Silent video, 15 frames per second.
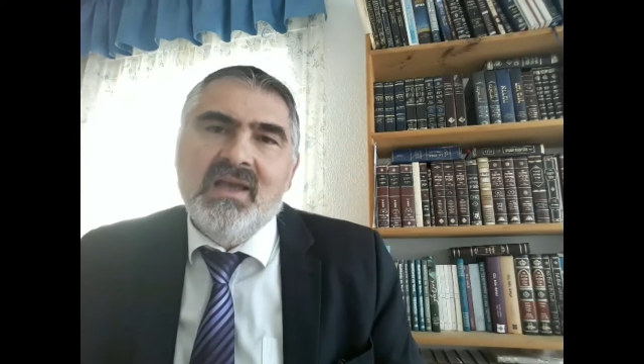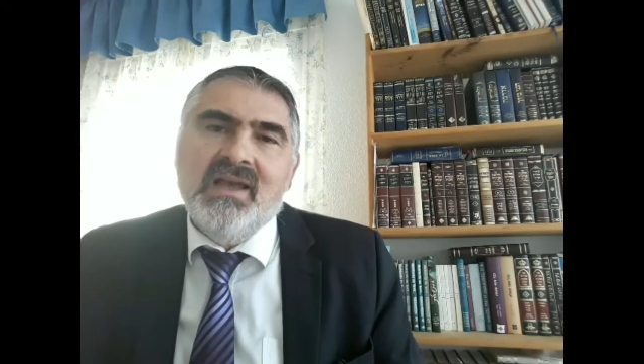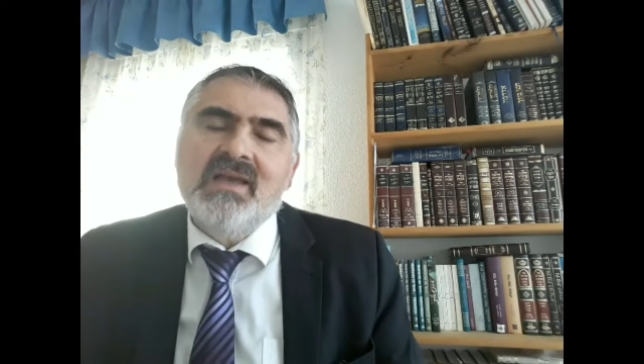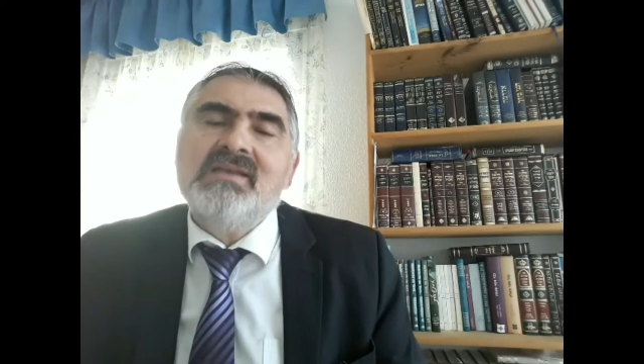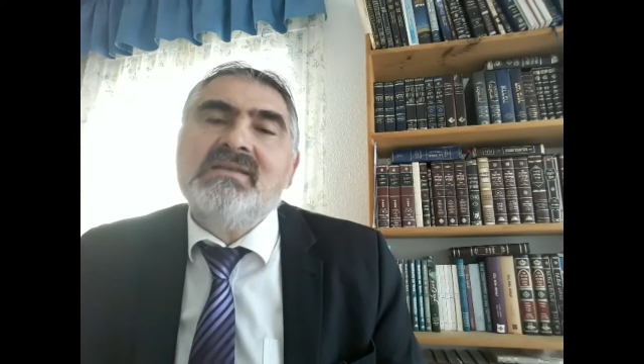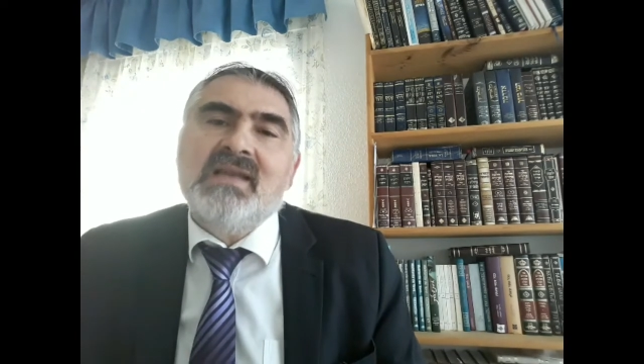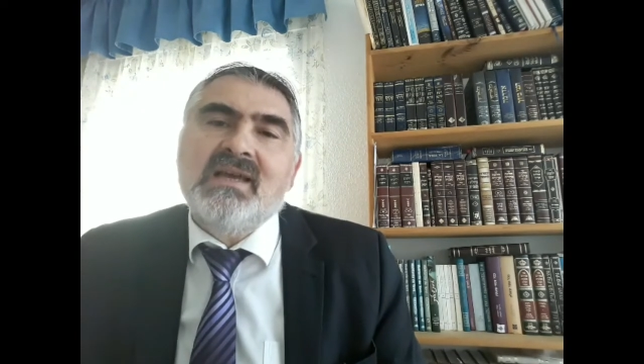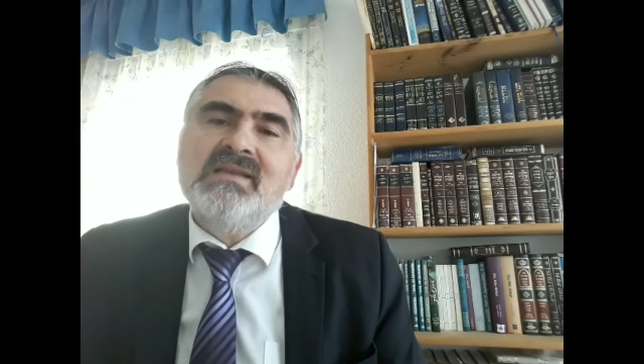
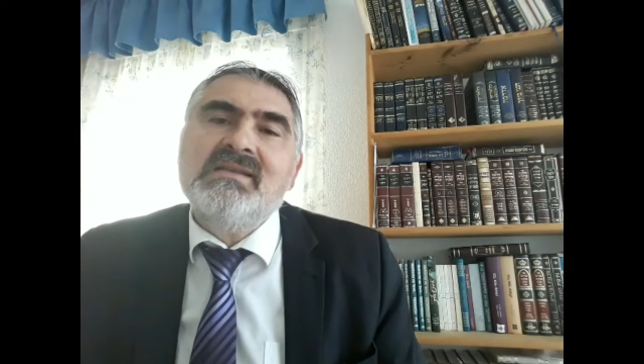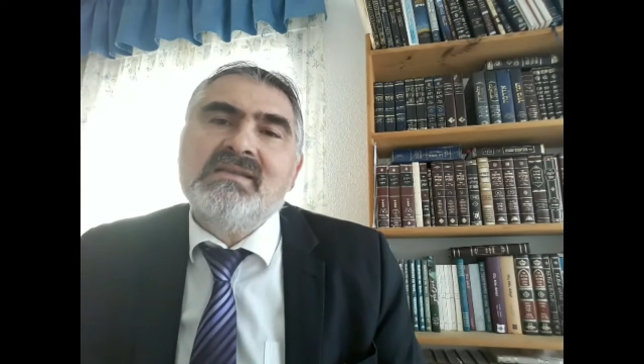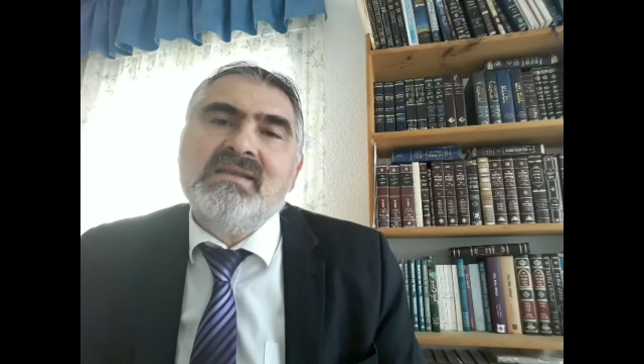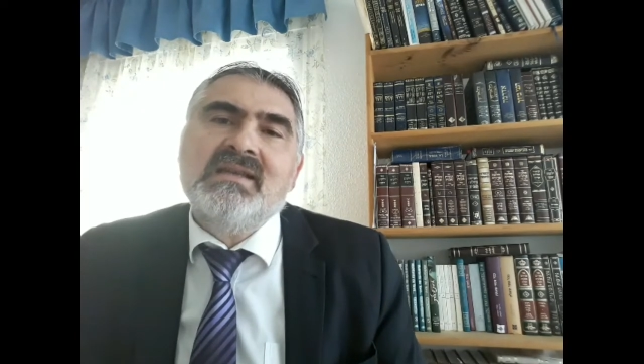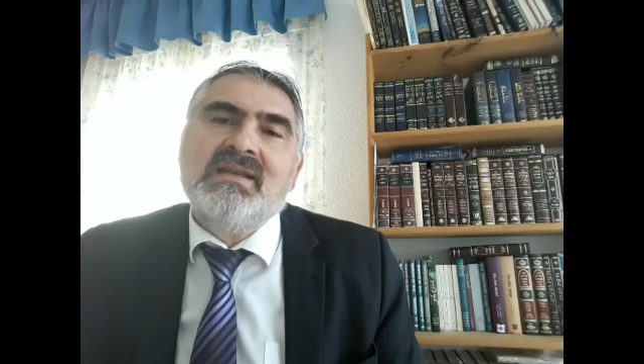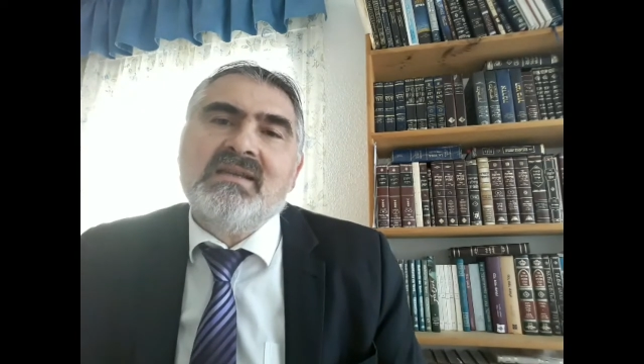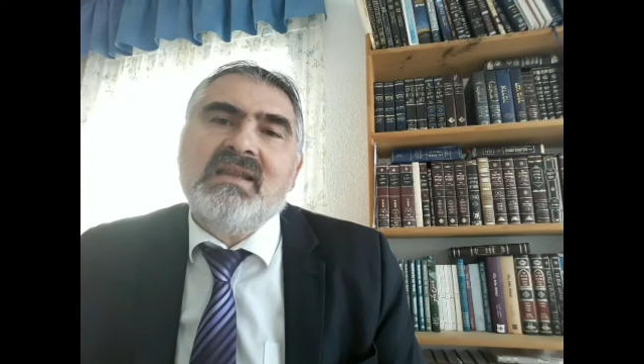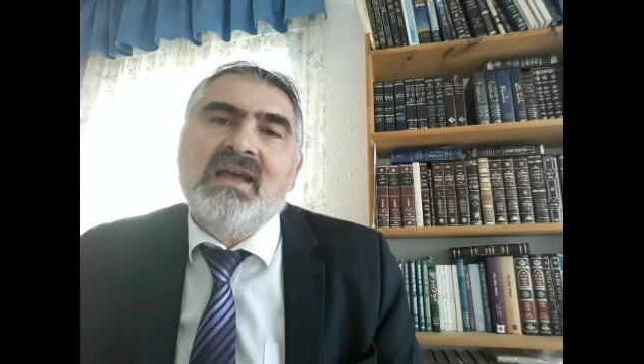está
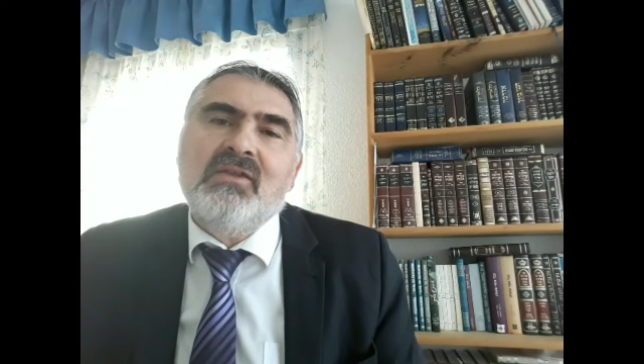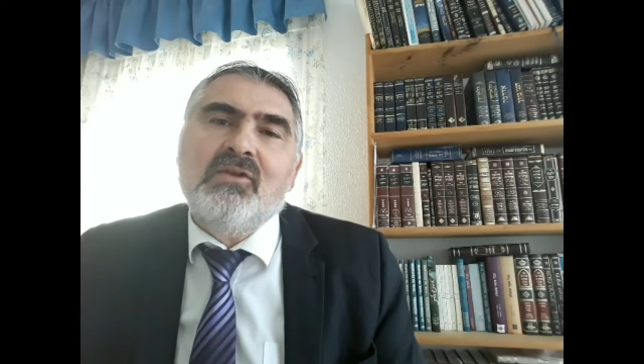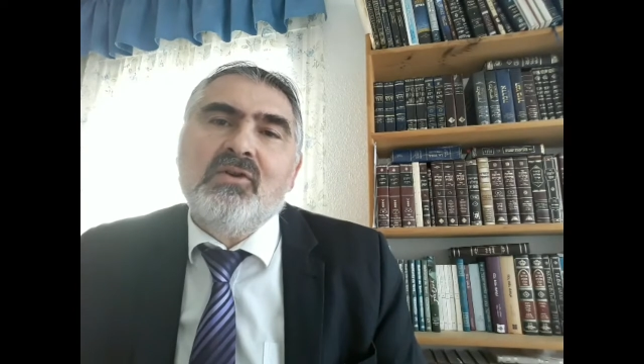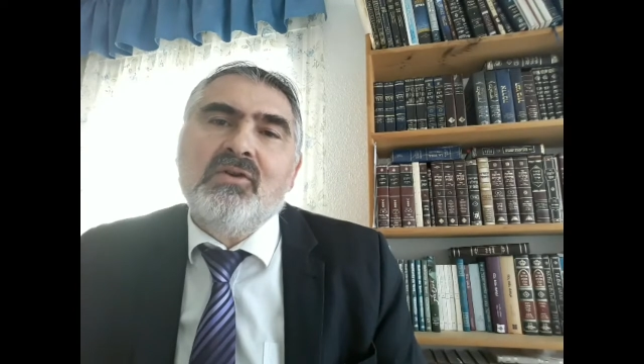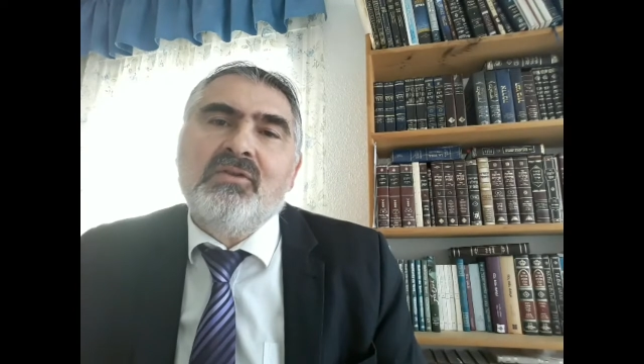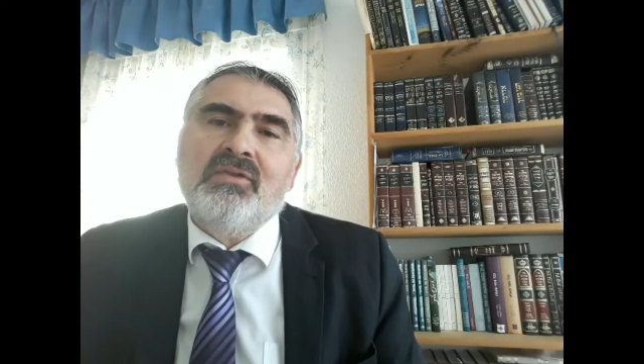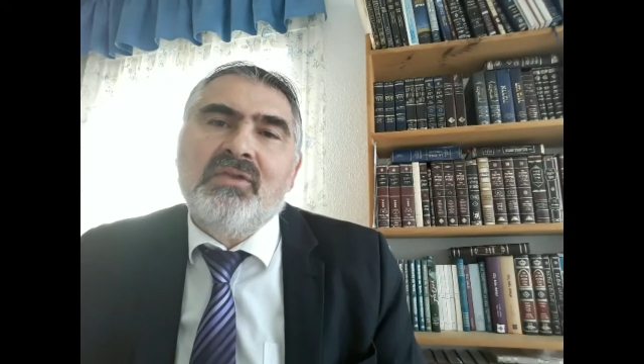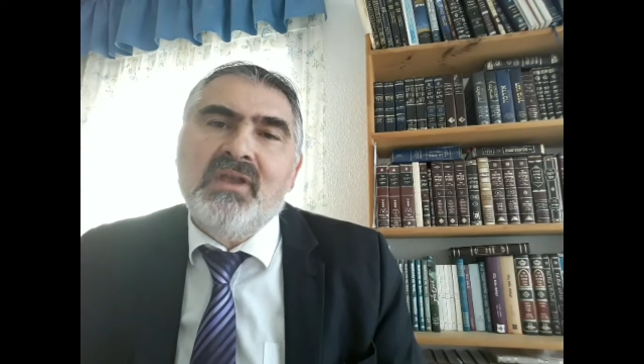insertado
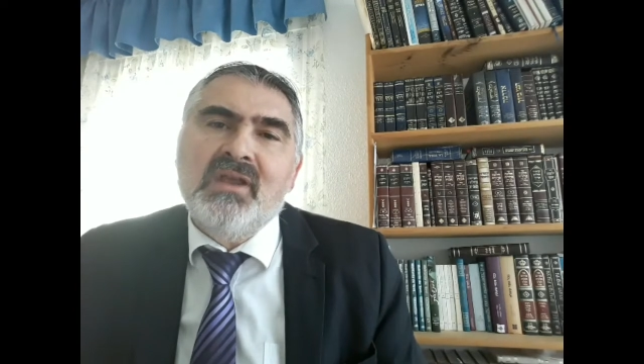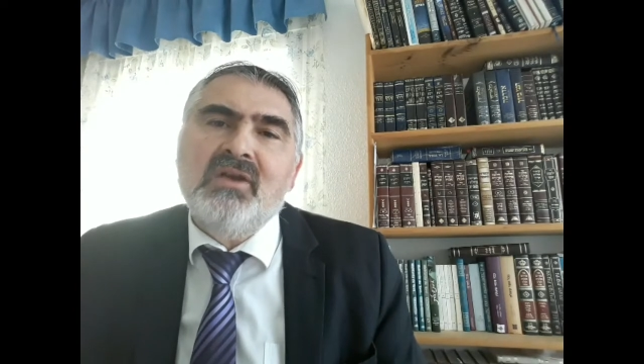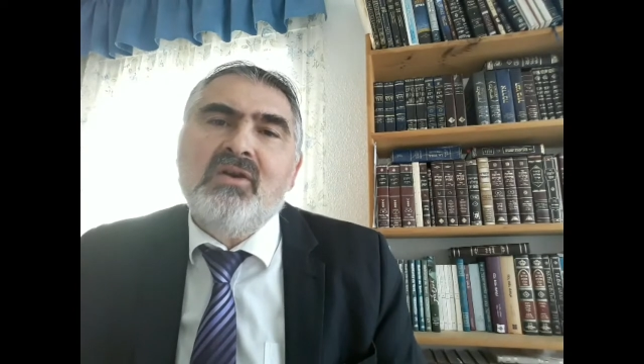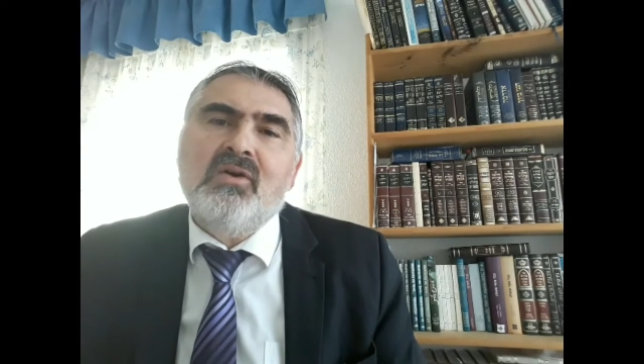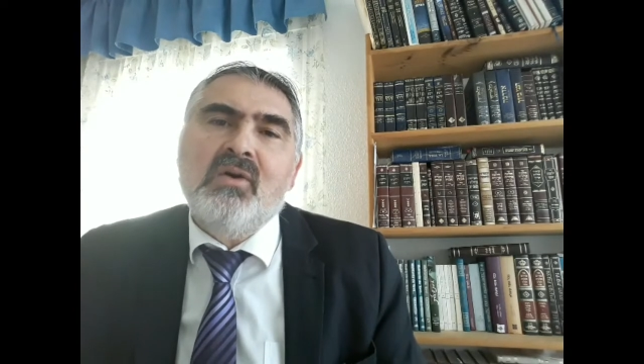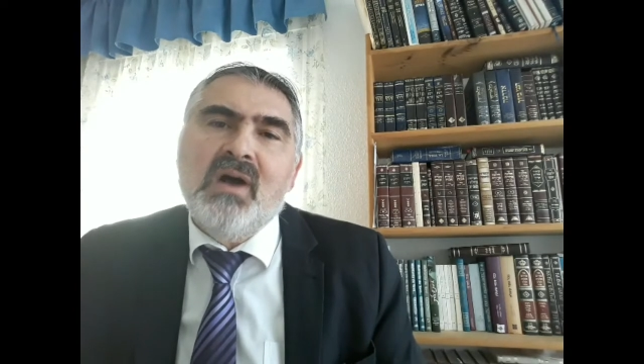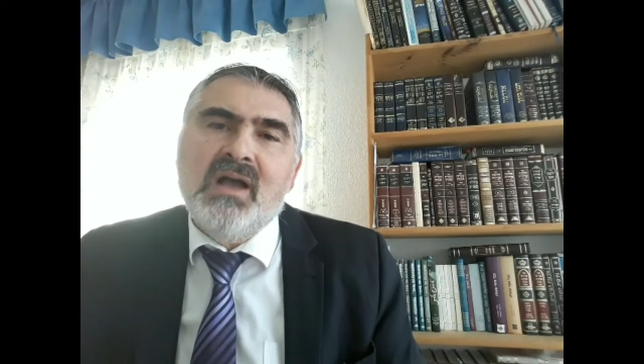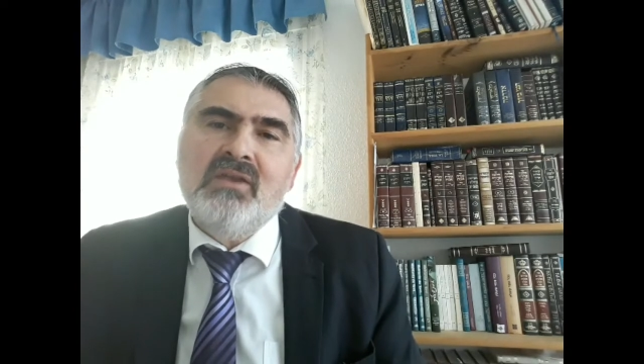los
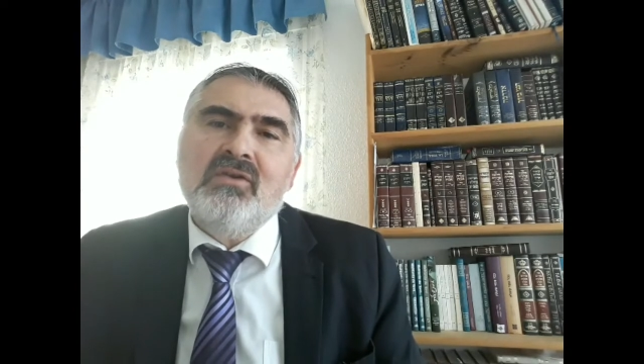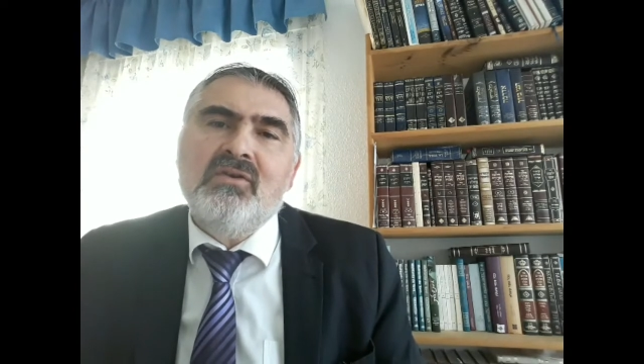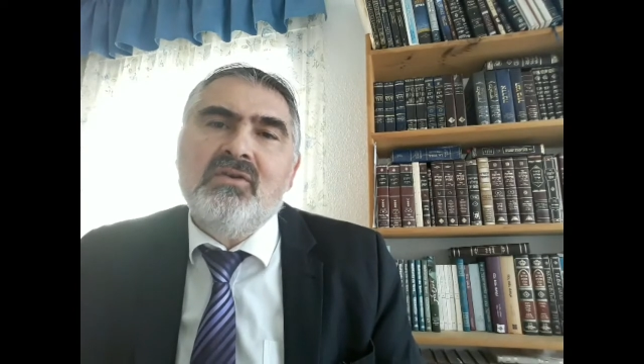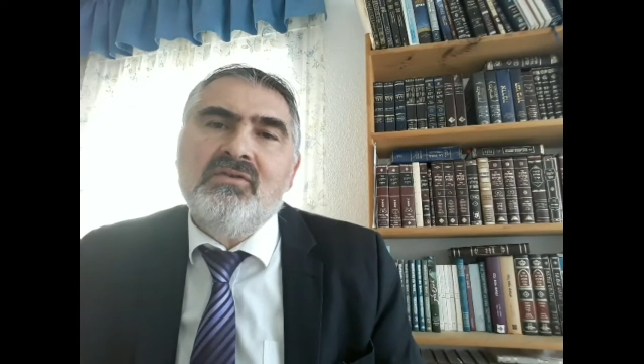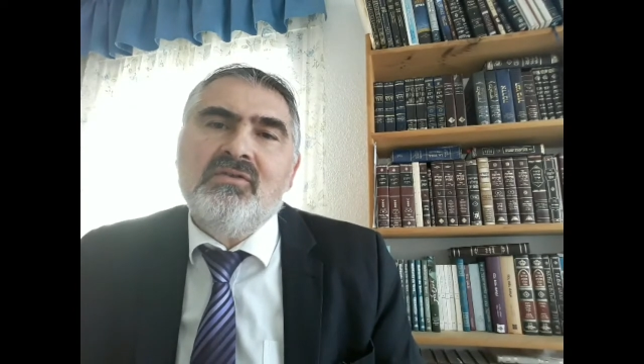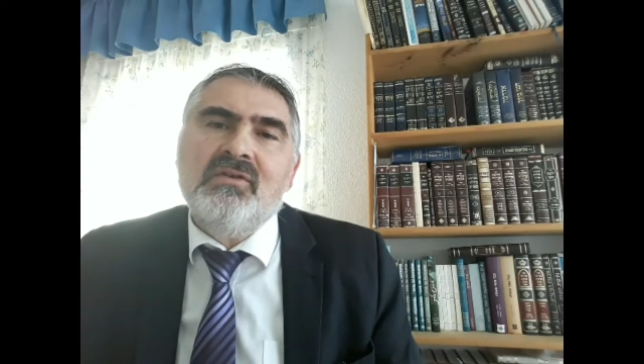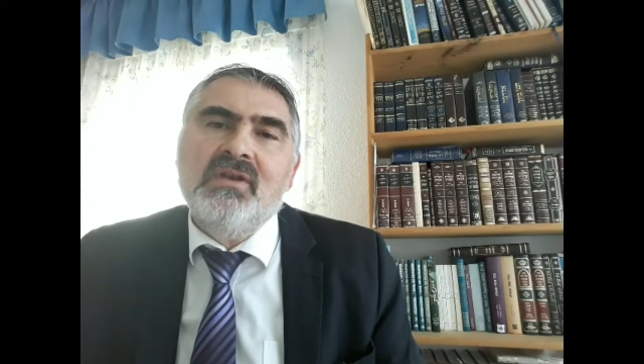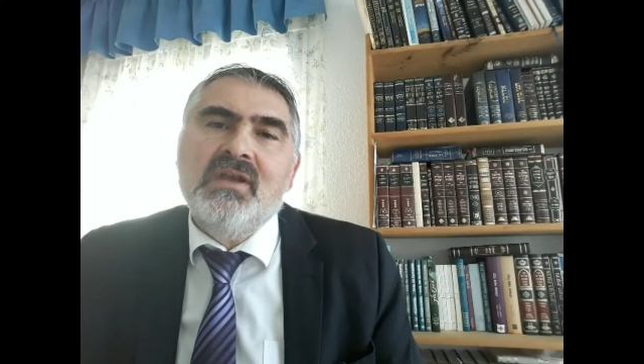cinco
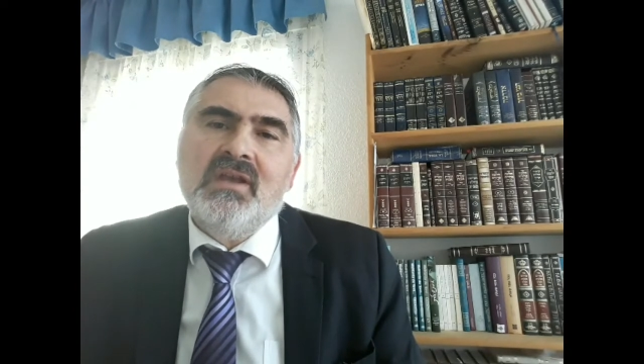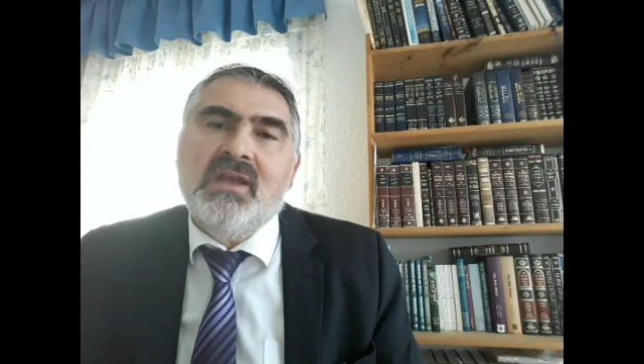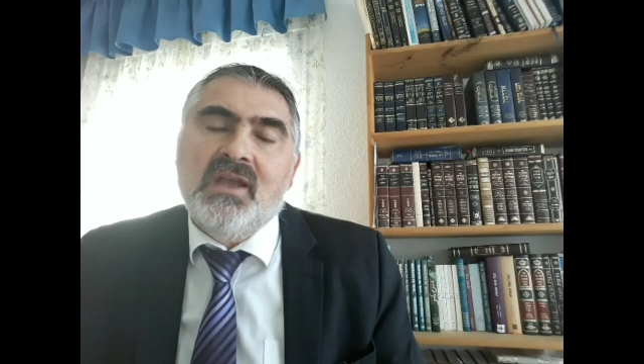años